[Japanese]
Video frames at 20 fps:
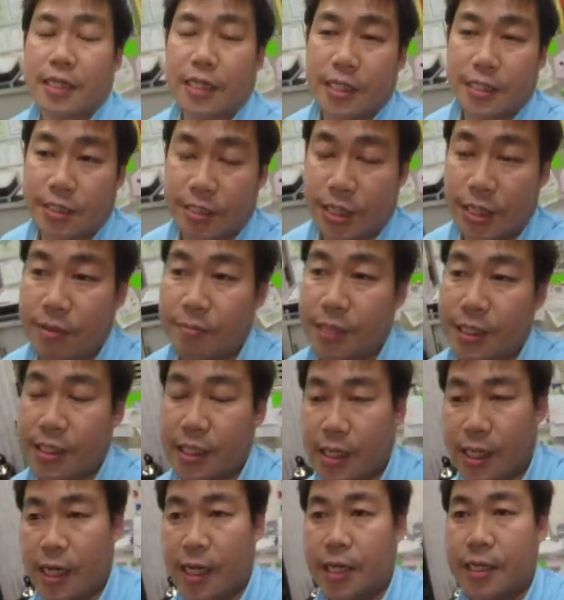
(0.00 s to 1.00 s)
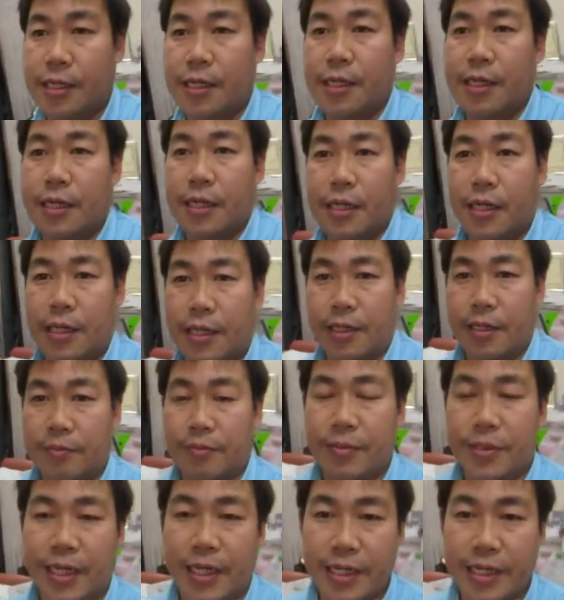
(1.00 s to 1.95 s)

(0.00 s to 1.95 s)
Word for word: 1ヶ月切りましたが、えー、